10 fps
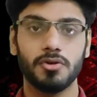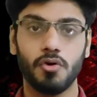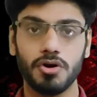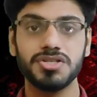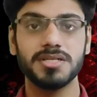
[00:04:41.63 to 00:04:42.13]
तो
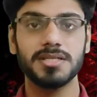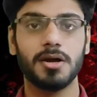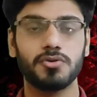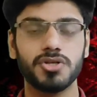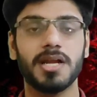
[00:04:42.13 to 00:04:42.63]
कॉशीट
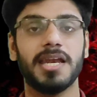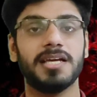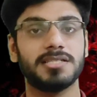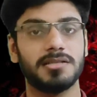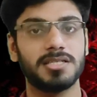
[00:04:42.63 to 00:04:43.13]
से क्वेश्चन
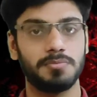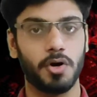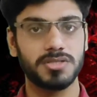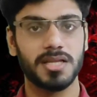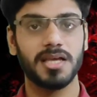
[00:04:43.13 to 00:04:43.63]
आने के चांसेस
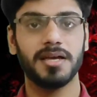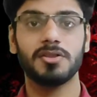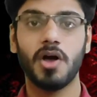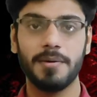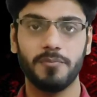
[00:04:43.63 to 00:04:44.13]
बहुत ज्यादा
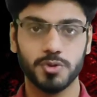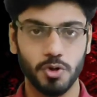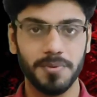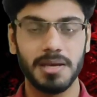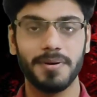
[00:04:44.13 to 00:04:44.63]
है आप
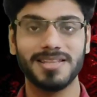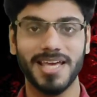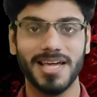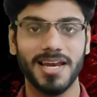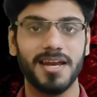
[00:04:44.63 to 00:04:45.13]
उसको भी एक बार
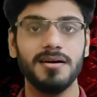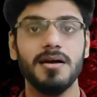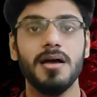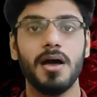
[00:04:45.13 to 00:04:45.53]
देख लेना